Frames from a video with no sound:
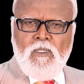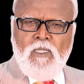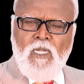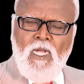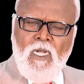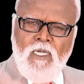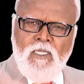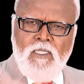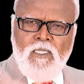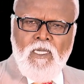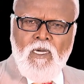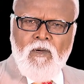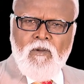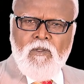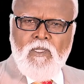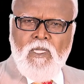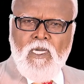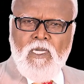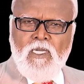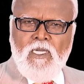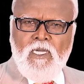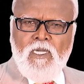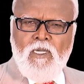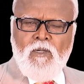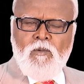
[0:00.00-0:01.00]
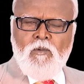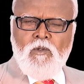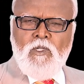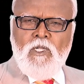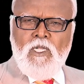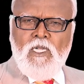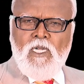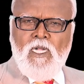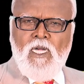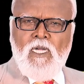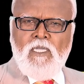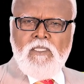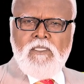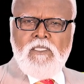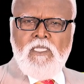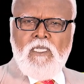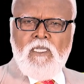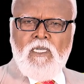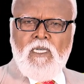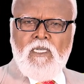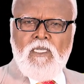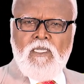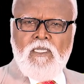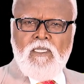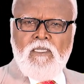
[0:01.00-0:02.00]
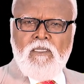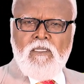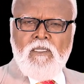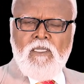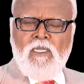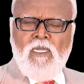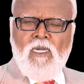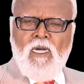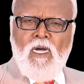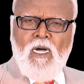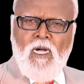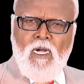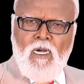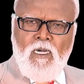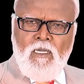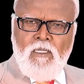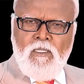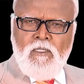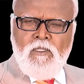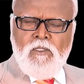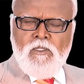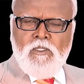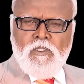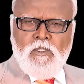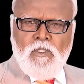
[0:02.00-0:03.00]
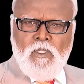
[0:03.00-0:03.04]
நான்காவதாக ஒரு ராஜா ஆளணும்னு